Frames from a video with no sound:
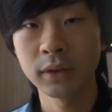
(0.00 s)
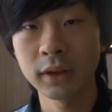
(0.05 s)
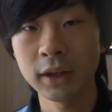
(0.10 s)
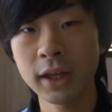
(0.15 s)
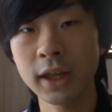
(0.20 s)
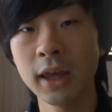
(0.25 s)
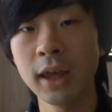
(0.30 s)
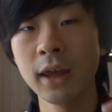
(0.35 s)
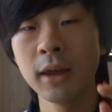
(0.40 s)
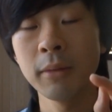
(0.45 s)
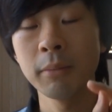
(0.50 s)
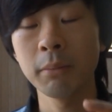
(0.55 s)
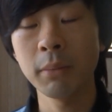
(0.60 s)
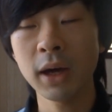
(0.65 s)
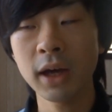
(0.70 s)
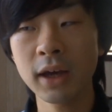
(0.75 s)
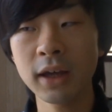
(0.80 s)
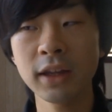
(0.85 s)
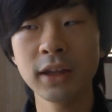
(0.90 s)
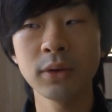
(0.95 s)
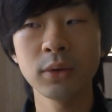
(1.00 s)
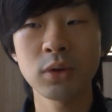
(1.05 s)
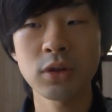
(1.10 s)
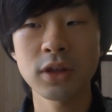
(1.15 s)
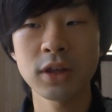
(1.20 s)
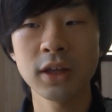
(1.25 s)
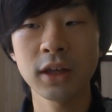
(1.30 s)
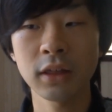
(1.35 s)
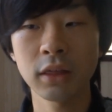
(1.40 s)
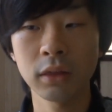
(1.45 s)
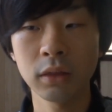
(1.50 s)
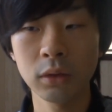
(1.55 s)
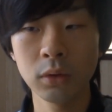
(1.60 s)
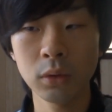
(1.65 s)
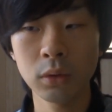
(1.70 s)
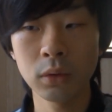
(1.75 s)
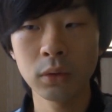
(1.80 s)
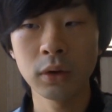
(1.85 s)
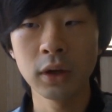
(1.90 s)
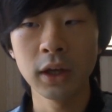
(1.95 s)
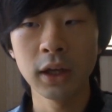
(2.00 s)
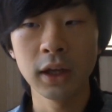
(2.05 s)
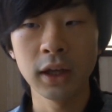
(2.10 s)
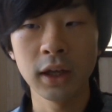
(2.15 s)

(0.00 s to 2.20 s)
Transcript: で前に押し出すと、